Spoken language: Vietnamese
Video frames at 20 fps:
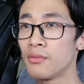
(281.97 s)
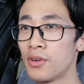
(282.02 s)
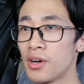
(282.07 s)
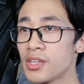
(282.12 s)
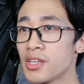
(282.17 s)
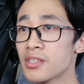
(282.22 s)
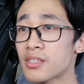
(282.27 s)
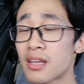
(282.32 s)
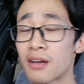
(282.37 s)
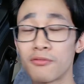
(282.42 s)

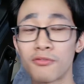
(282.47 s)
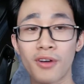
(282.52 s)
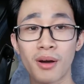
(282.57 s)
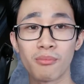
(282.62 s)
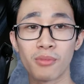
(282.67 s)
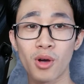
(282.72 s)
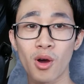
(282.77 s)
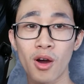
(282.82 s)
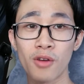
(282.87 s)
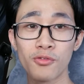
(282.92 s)
với những sản
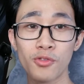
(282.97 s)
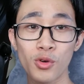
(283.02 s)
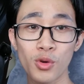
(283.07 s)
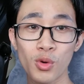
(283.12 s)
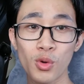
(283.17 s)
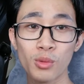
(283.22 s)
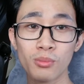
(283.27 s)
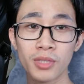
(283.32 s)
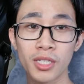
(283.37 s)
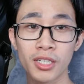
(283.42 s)
phẩm có
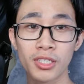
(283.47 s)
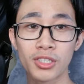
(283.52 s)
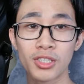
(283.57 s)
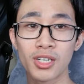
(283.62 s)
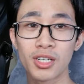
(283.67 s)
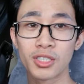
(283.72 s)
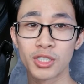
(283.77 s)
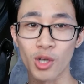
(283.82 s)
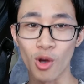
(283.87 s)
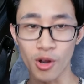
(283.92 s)
volume thị
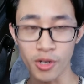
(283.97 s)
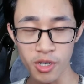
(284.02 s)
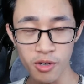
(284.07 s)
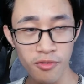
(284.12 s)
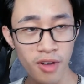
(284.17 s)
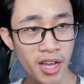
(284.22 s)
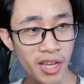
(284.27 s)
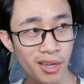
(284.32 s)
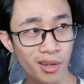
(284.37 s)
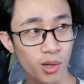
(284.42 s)
trường nhỏ
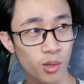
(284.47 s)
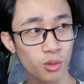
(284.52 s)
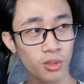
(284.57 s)
như vậy,